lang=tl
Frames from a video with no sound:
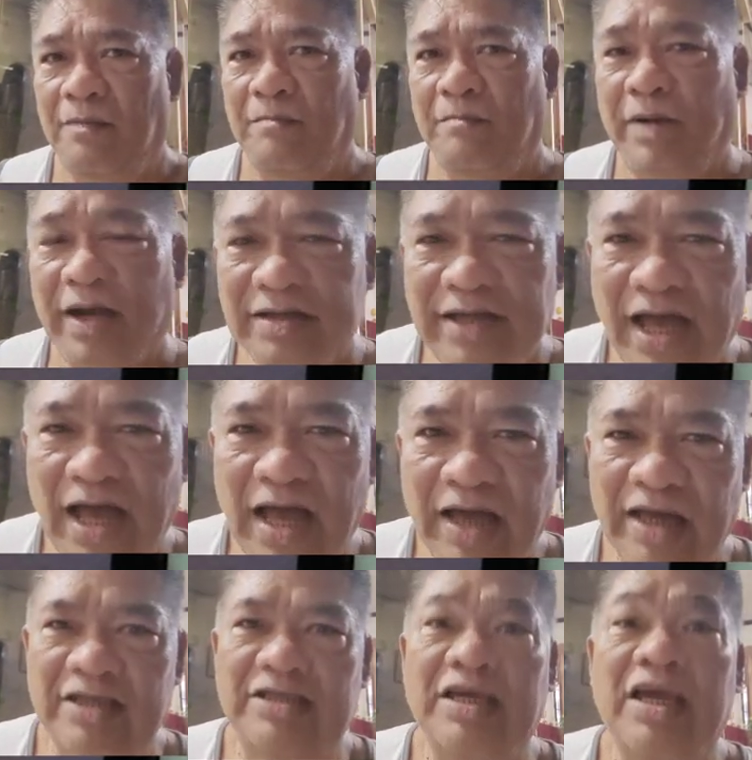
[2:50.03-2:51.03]
para sa
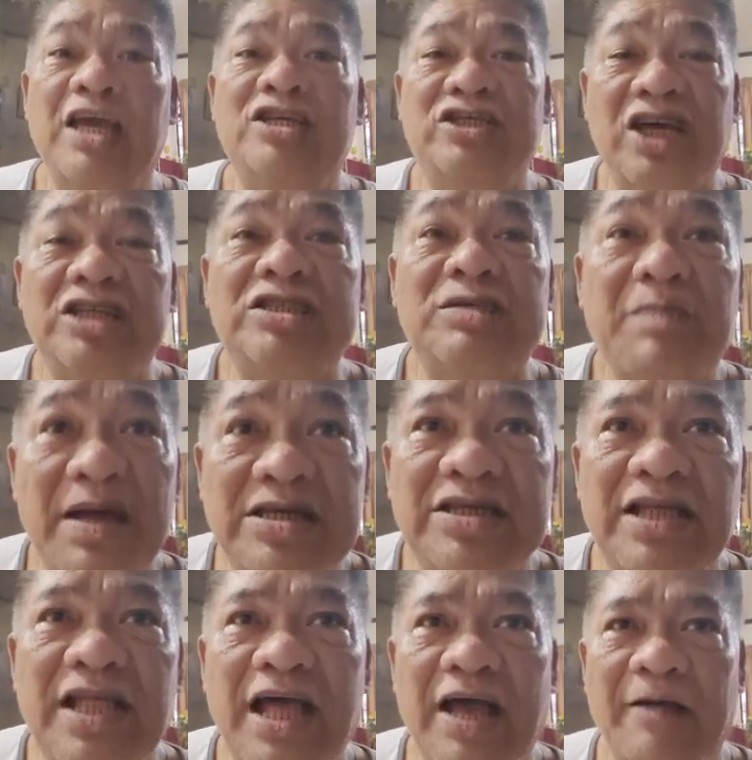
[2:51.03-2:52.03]
akin, sige, 6
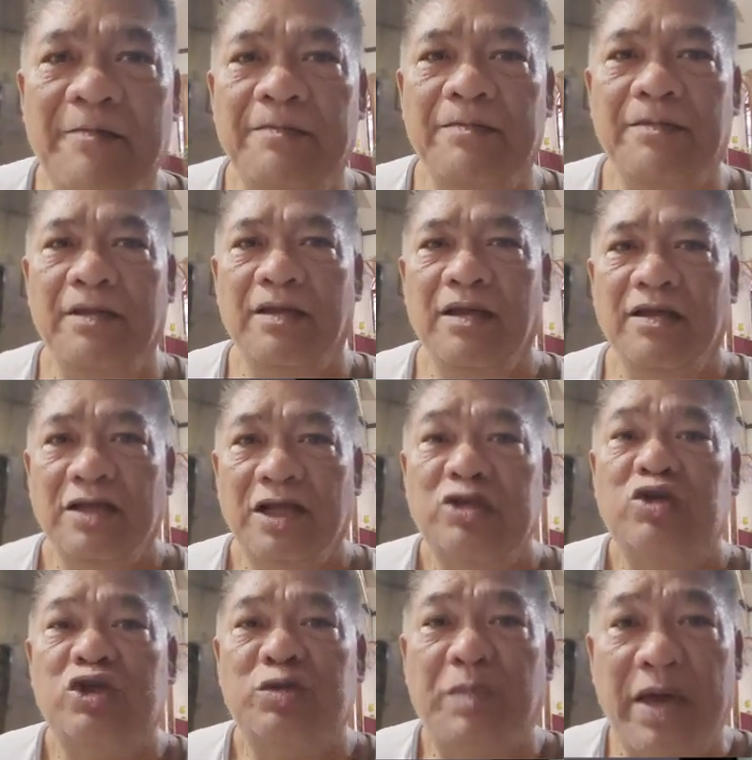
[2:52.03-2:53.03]
months lang na
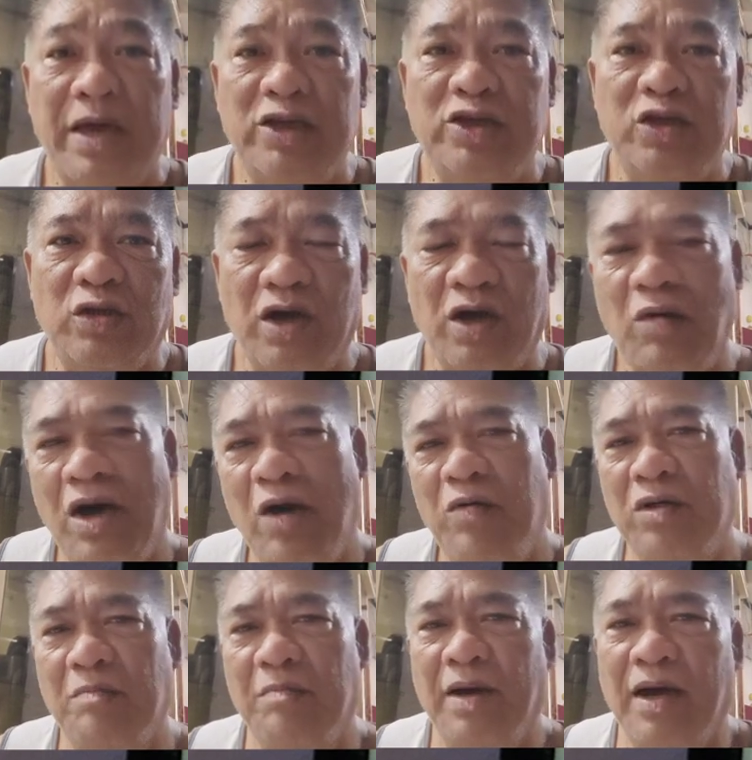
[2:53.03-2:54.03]
suspension.
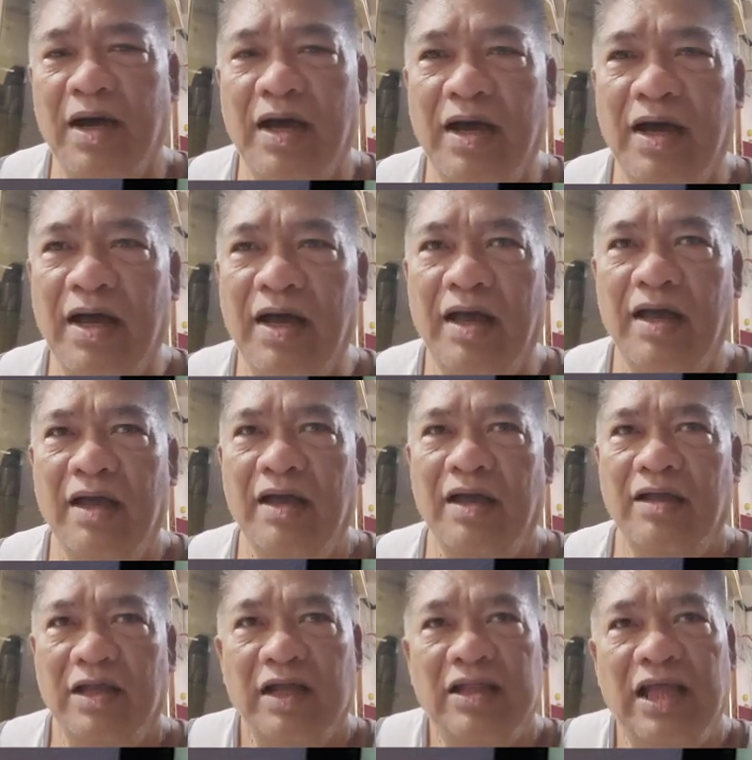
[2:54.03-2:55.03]
Kawawa nang baka
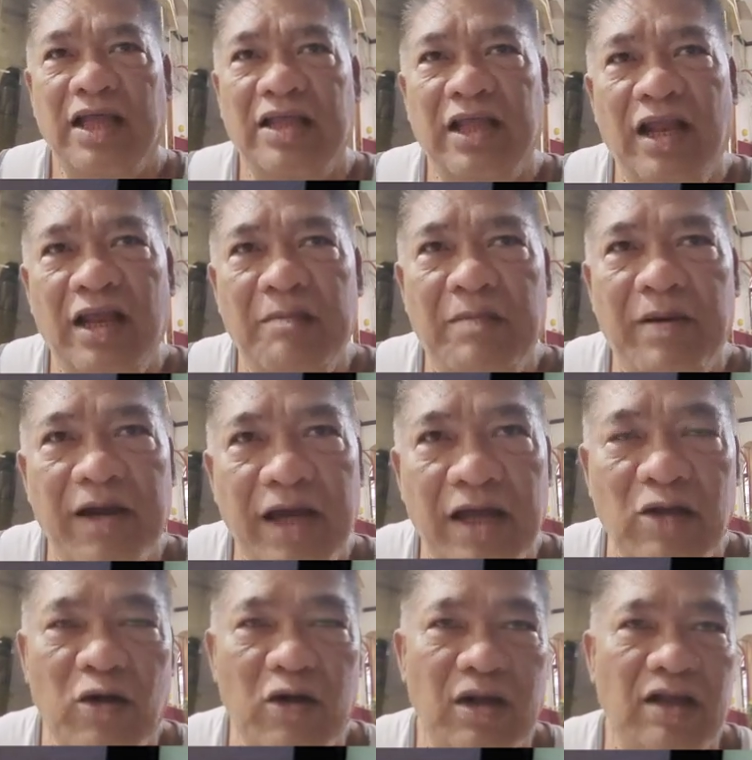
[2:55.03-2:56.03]
nagdi-deliver
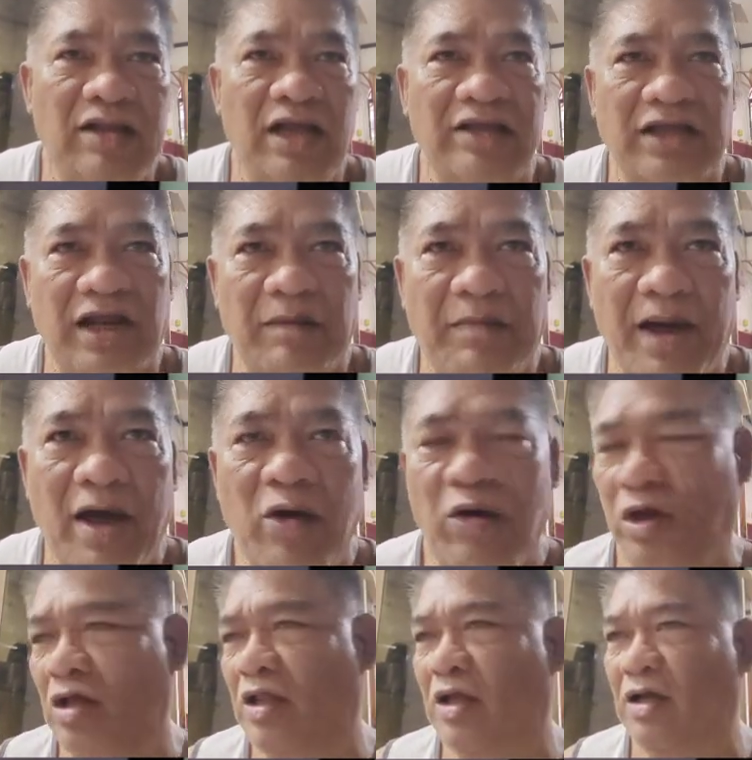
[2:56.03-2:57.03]
yan or nagtatrabaho.
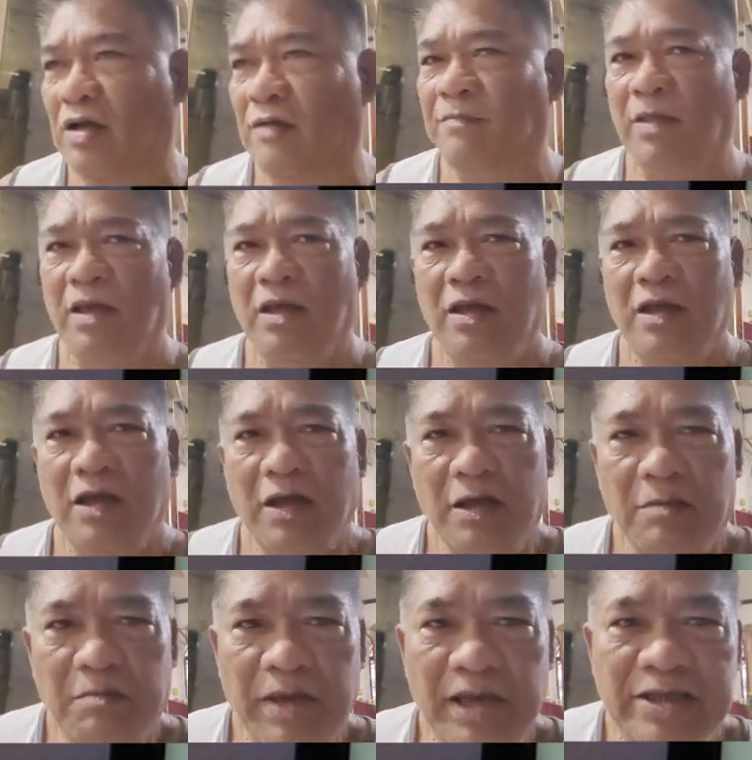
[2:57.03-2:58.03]
Yan ang
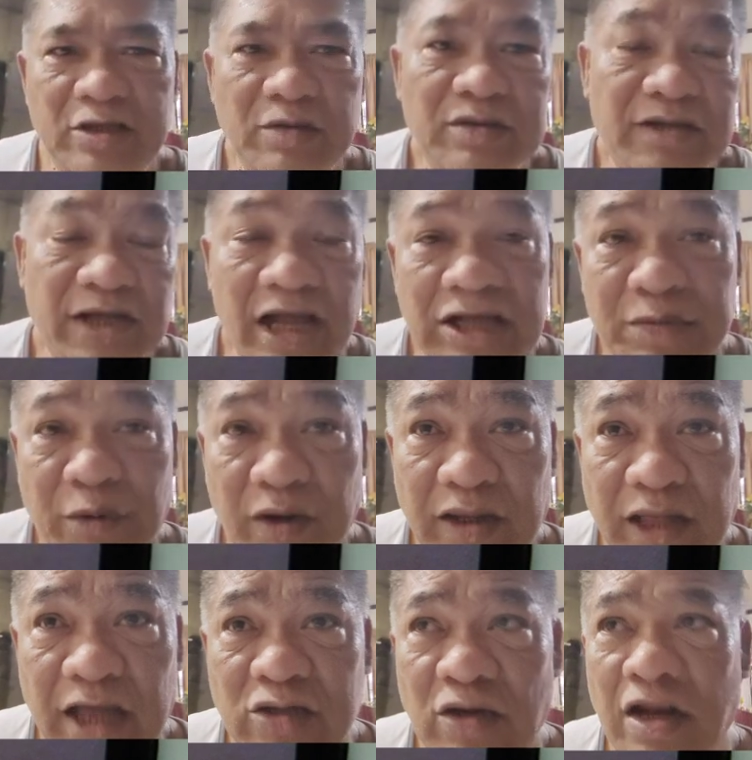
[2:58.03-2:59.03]
means of
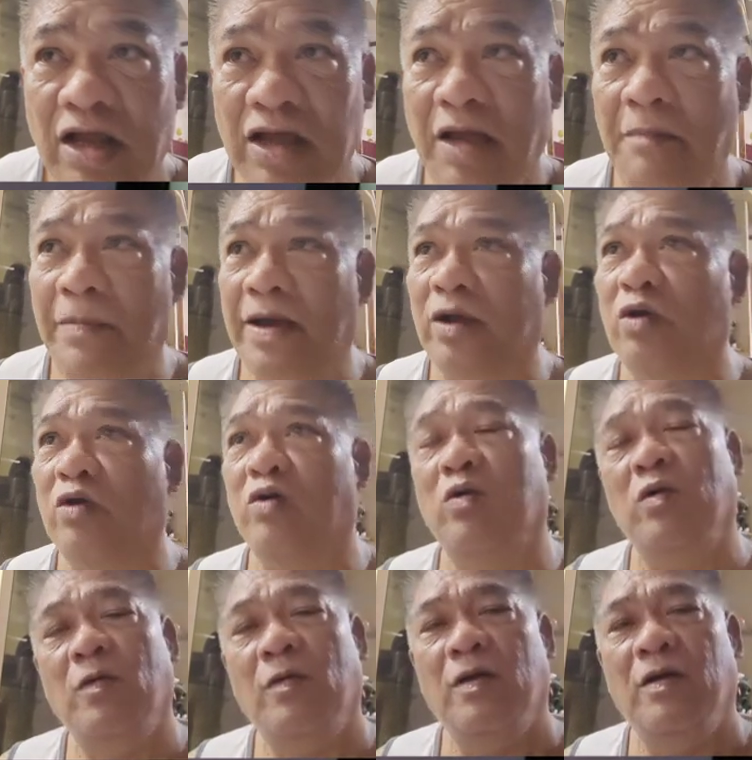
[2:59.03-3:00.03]
transportation lang yan.
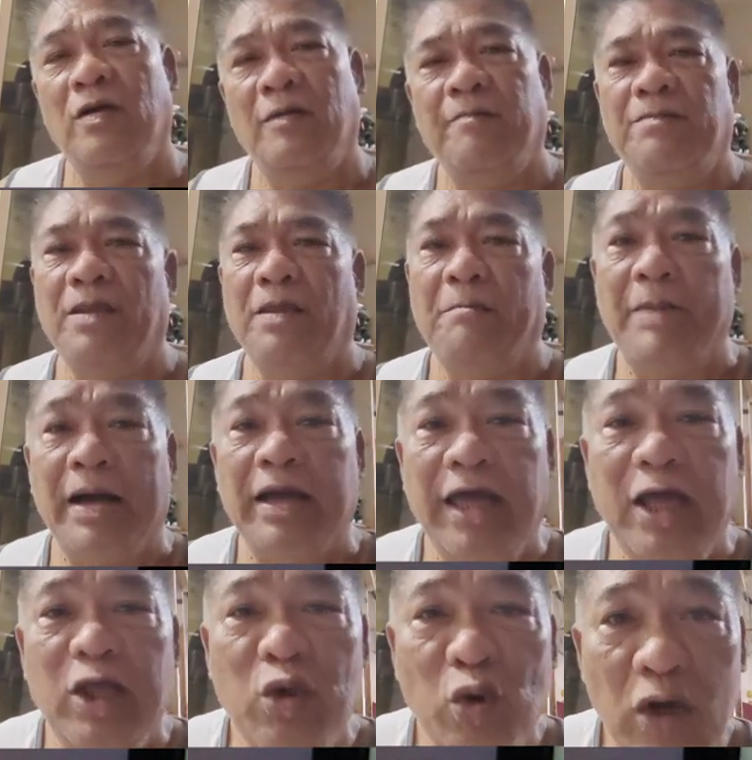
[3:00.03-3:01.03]
Pero pag
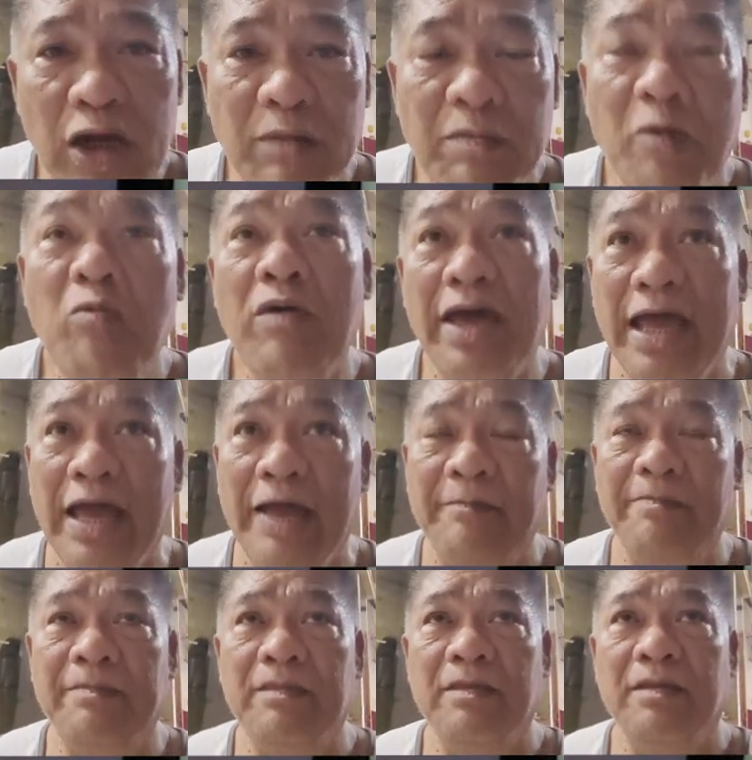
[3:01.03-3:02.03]
inulit po mo
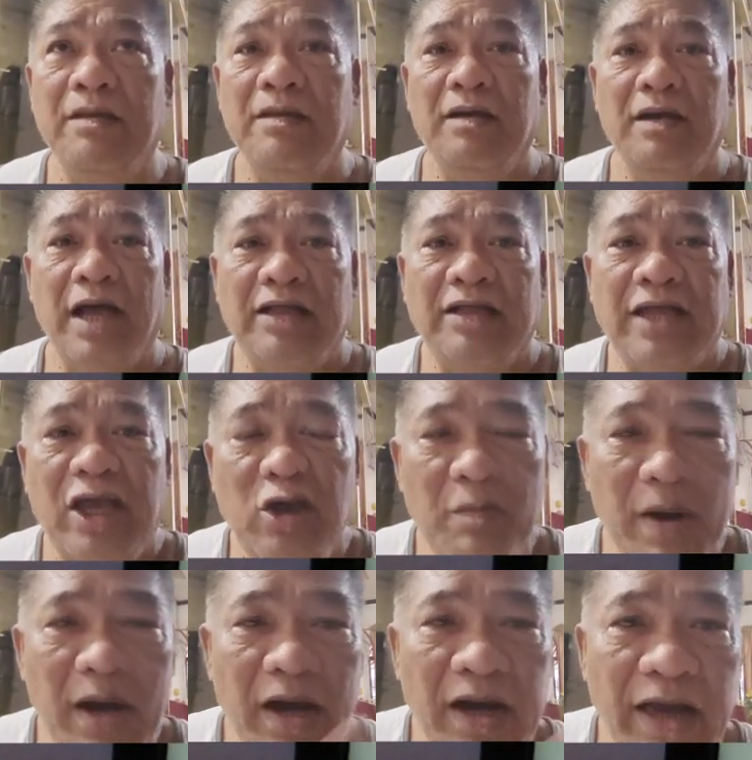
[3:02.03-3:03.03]
yan, at kayo
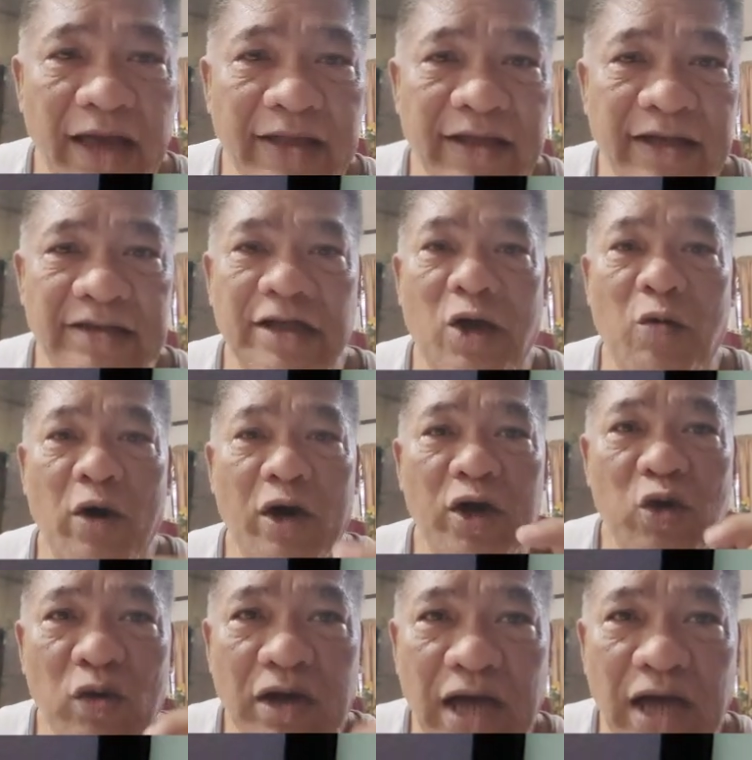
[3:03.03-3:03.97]
mga rider na huwag niyong